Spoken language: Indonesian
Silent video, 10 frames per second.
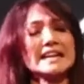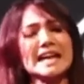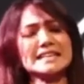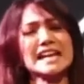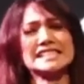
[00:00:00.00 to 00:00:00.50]

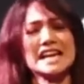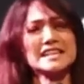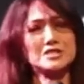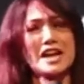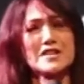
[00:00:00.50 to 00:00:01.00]
ada
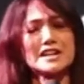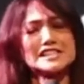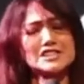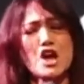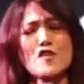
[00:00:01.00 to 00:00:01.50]
dasar, there
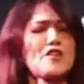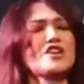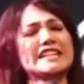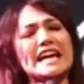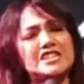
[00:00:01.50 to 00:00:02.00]
is no
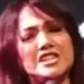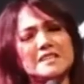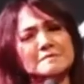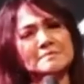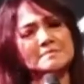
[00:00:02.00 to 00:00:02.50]

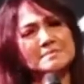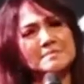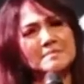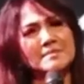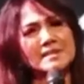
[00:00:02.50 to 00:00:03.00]
foundation.
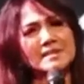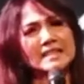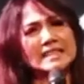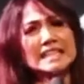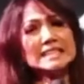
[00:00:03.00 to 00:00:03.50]

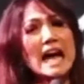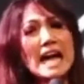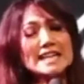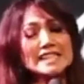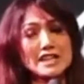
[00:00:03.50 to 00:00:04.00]
Tidak
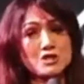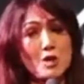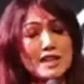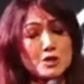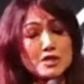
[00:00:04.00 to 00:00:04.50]
ada
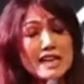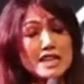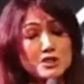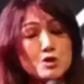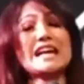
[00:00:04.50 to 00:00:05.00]
sesuatu
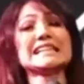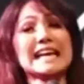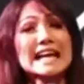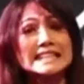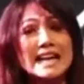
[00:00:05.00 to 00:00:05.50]
yang sudah
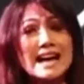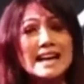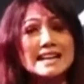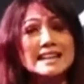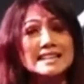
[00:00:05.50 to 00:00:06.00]
nyata,
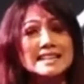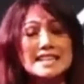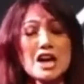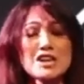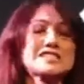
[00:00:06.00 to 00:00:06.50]

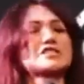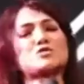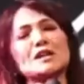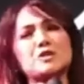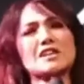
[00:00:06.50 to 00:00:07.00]
kalau
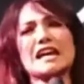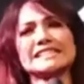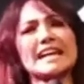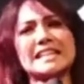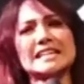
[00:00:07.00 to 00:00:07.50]
sesuatu yang
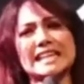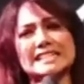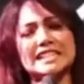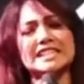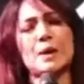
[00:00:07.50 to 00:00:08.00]
nyata
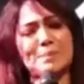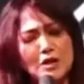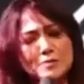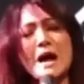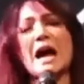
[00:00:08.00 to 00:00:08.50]
kita tidak
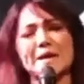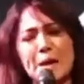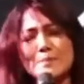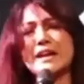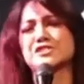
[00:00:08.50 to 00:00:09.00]
perlu
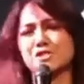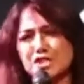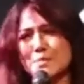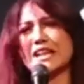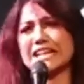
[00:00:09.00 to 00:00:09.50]
pengharapan.
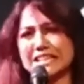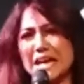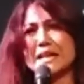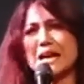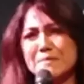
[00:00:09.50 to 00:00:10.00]
Setuju boleh
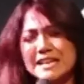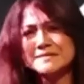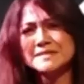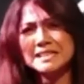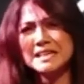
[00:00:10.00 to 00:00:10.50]
katakan amin.
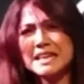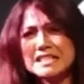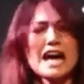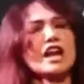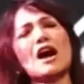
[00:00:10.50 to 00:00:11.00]

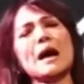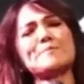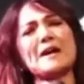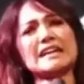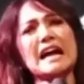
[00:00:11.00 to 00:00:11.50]
Kalau
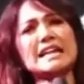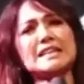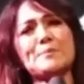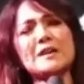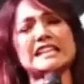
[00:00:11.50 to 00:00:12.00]
apa yang
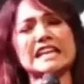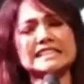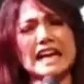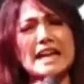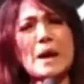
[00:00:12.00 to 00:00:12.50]
Anda
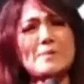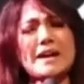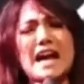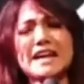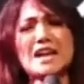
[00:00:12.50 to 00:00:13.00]
pikirkan, apa
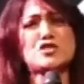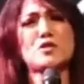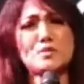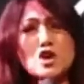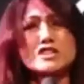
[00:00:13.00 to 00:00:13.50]
yang Anda
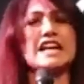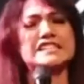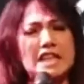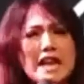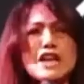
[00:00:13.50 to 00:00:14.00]
gumulkan
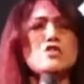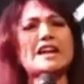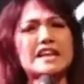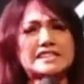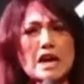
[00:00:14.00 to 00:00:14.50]
selalu
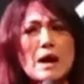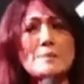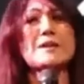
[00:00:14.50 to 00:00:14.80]
ada jawaban,